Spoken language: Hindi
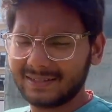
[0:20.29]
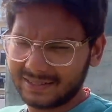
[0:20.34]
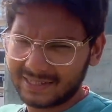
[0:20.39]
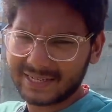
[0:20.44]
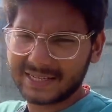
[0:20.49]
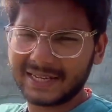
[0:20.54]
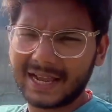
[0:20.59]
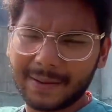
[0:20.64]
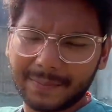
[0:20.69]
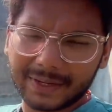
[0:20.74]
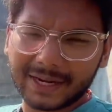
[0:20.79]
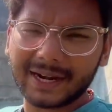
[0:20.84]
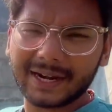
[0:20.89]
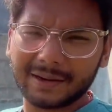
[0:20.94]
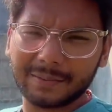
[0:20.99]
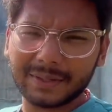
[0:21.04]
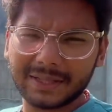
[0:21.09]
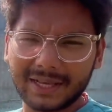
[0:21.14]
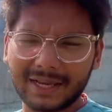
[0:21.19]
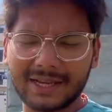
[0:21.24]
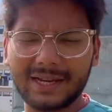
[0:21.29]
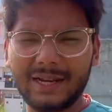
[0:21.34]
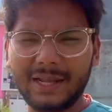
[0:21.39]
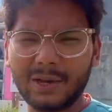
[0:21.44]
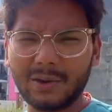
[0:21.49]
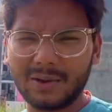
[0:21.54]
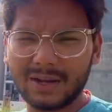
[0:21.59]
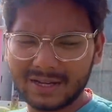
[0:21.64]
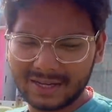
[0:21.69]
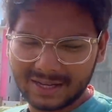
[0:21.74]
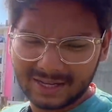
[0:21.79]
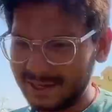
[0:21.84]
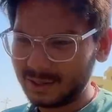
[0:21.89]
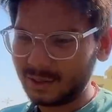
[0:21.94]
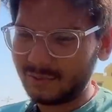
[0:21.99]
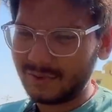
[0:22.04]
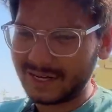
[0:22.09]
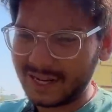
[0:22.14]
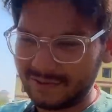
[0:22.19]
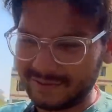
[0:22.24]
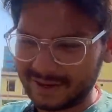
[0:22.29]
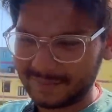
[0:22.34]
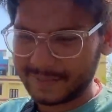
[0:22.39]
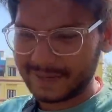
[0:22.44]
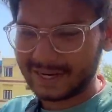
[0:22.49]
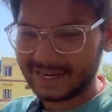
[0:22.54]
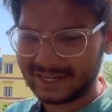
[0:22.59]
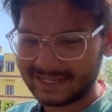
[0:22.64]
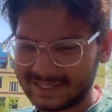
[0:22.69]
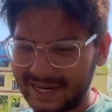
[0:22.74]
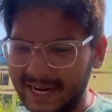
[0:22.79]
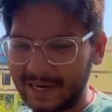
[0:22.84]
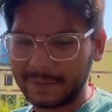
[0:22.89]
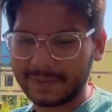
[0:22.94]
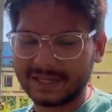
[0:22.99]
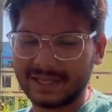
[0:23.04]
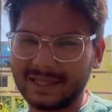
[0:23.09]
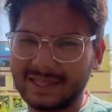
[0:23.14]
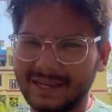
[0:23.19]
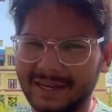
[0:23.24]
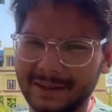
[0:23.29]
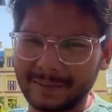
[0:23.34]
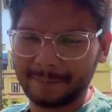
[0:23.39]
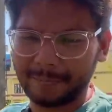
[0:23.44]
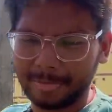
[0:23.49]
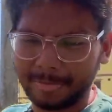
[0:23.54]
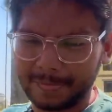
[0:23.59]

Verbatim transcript: जैसे कि आपने टाइटल में देख लिया होगा तो फटाफट पहले साइड पे चलते हैं